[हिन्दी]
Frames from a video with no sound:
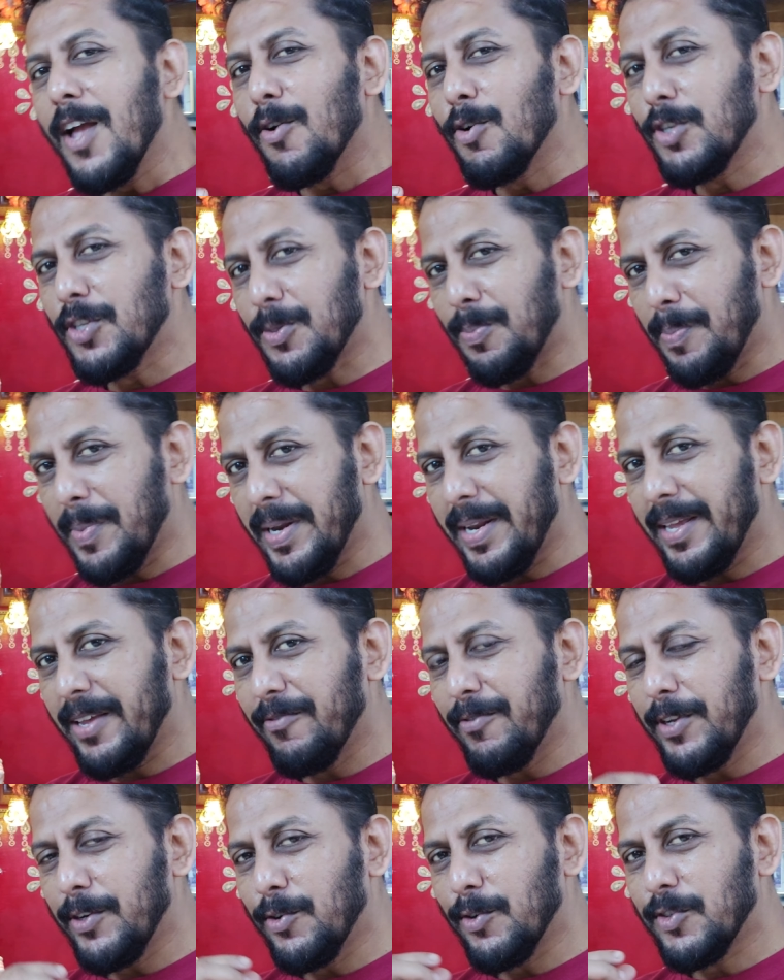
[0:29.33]
कुछ मैंने
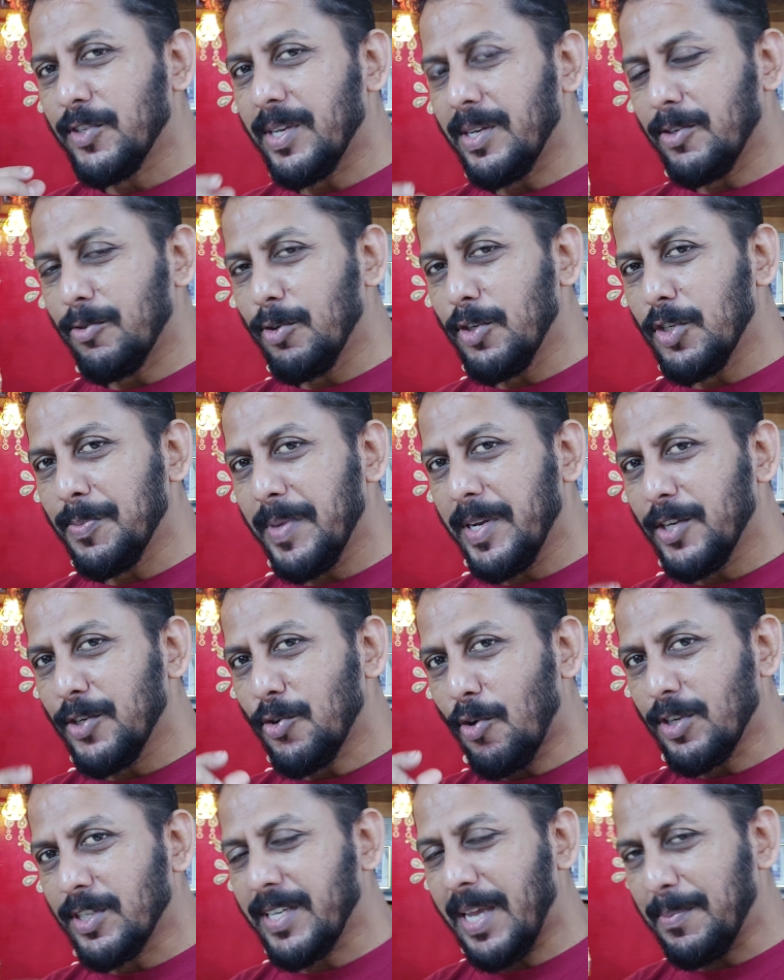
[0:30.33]
वीडियोस कुछ मैंने
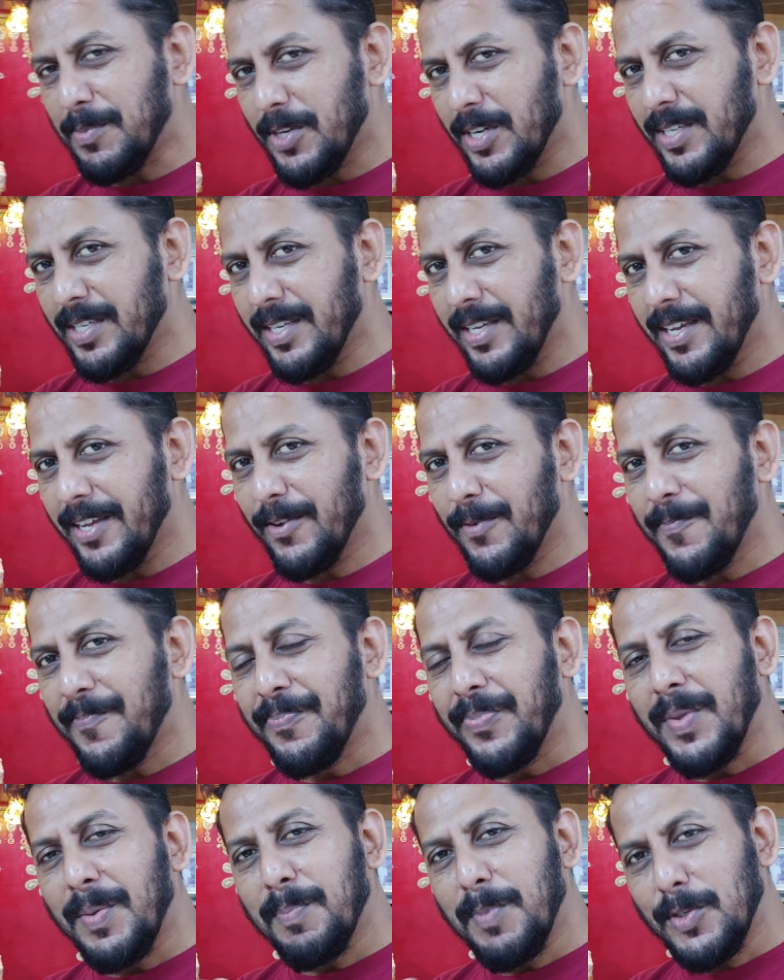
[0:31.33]
शॉर्ट्स कैप्चर किए हैं
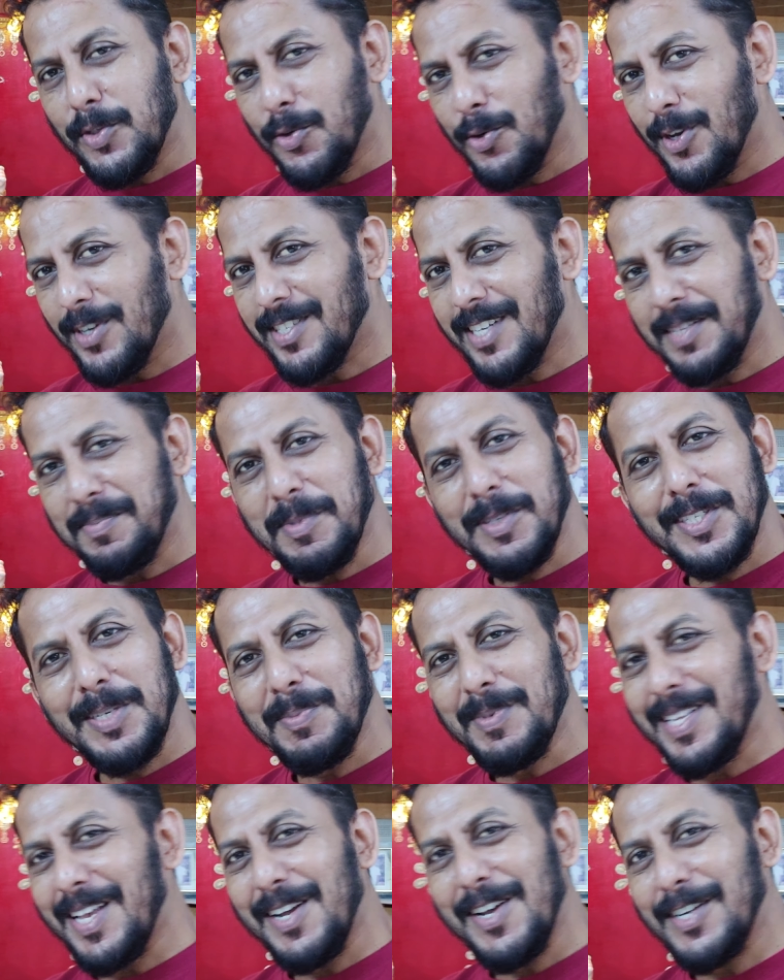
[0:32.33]
बच्चों के साथ मस्ती
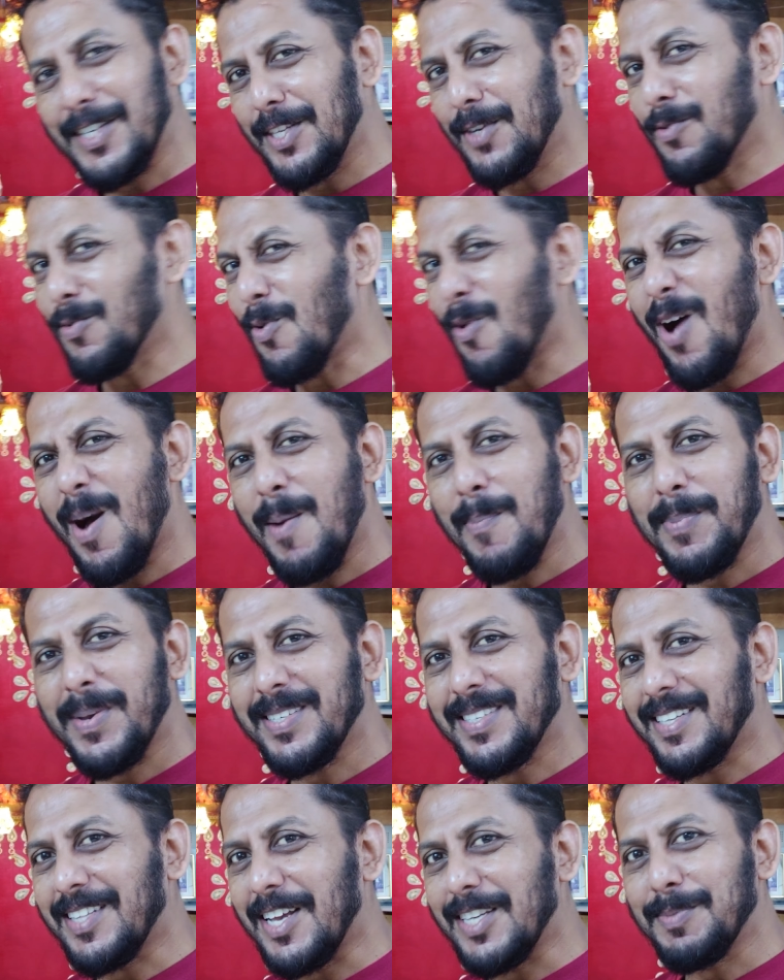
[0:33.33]
मजाक करते हो वो आपके
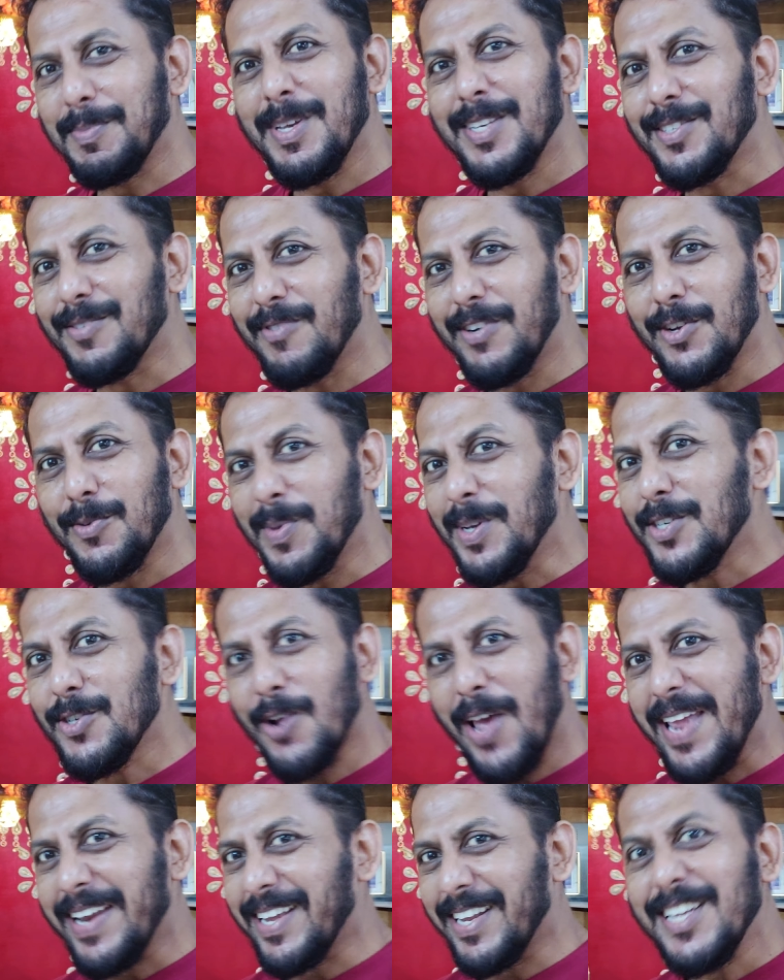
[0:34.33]
साथ आज मैं इस वीडियो में
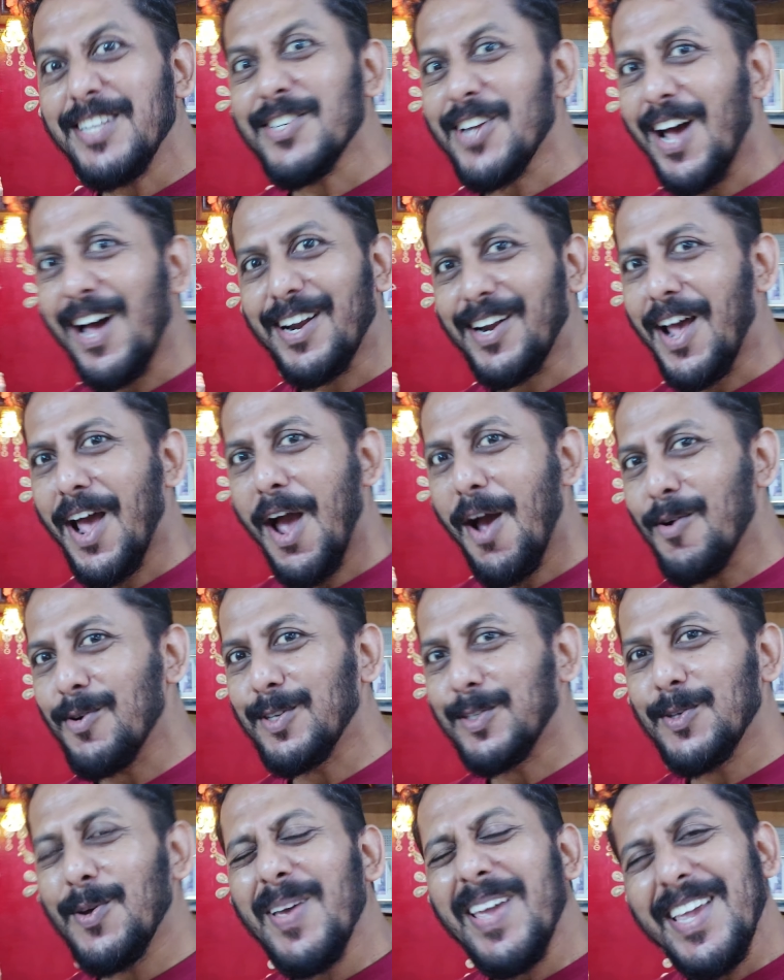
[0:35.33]
शायर करने जा रहा
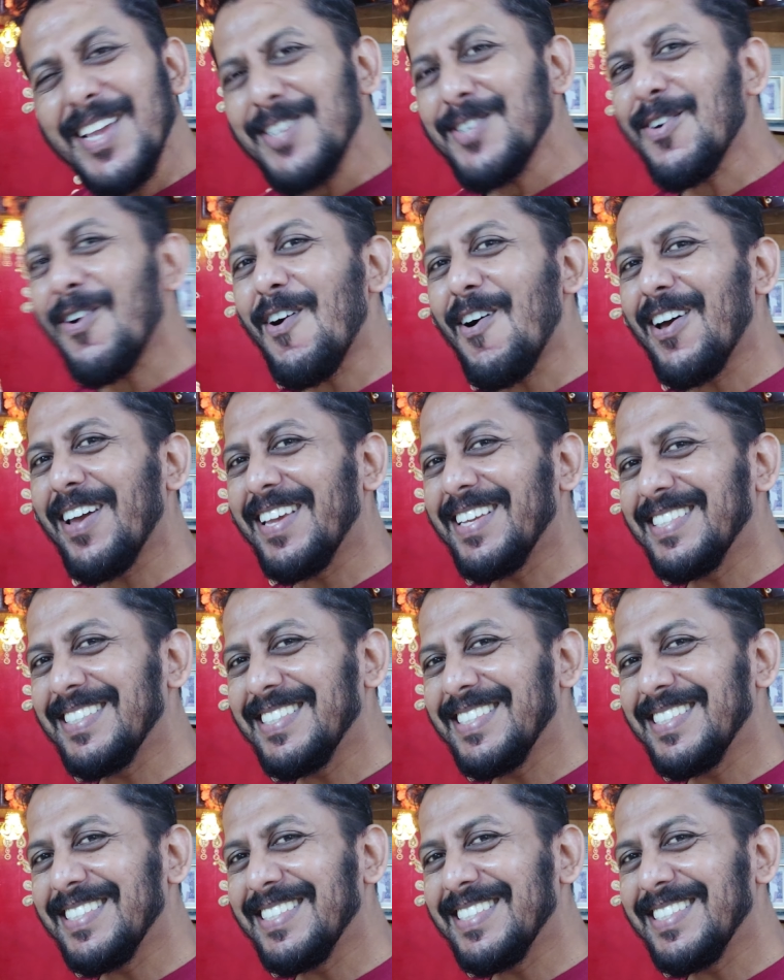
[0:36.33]
हूँ सो इन्जॉय